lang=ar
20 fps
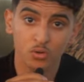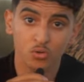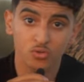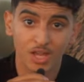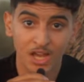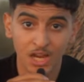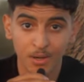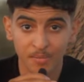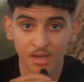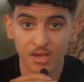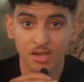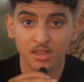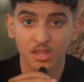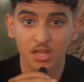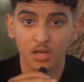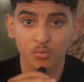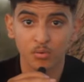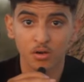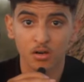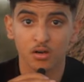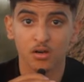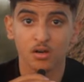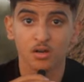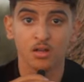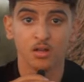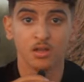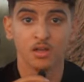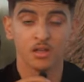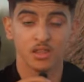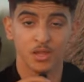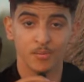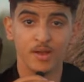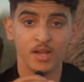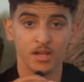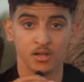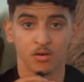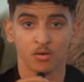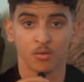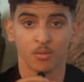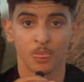تخيل معايا دابا دابا حنا